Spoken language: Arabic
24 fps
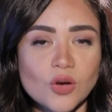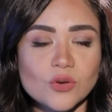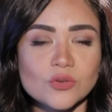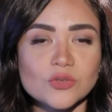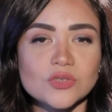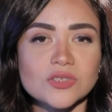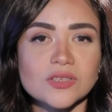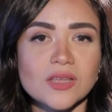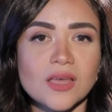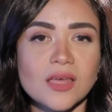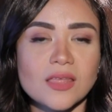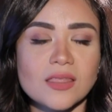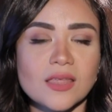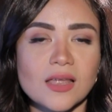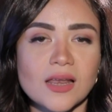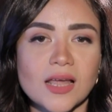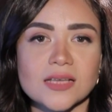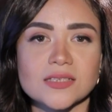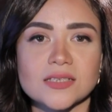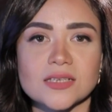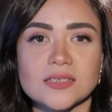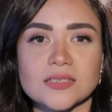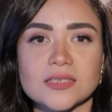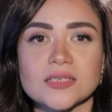أستاذ
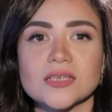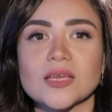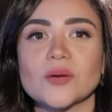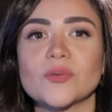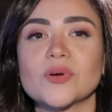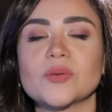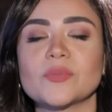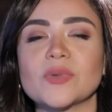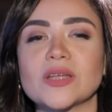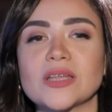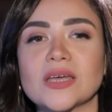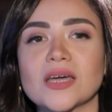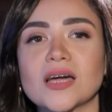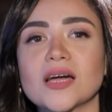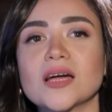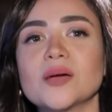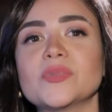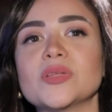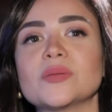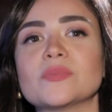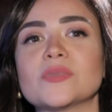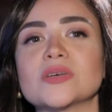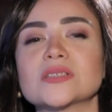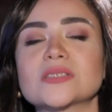الحساسية والمناعة
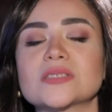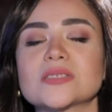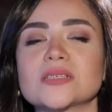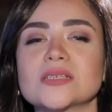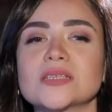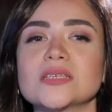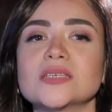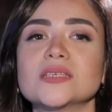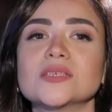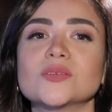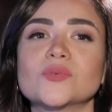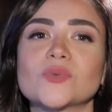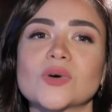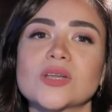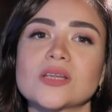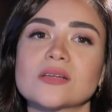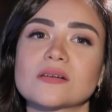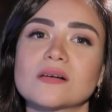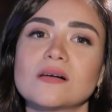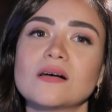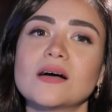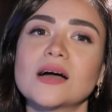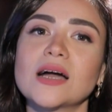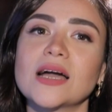بالمصلي
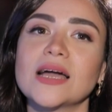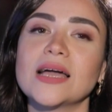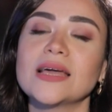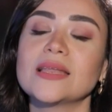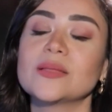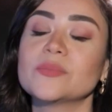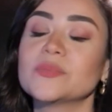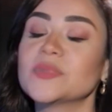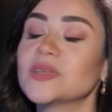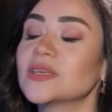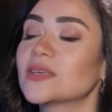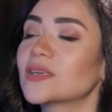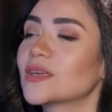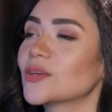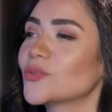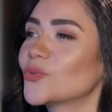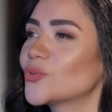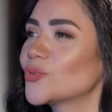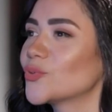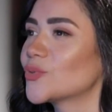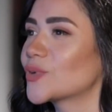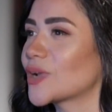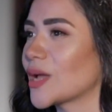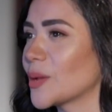واللقاح أهلا بيك يا
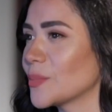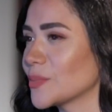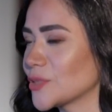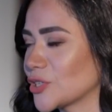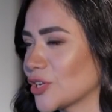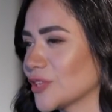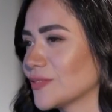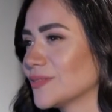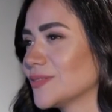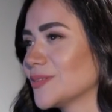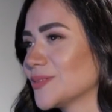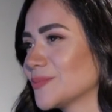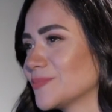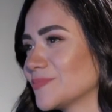دكتور أمجد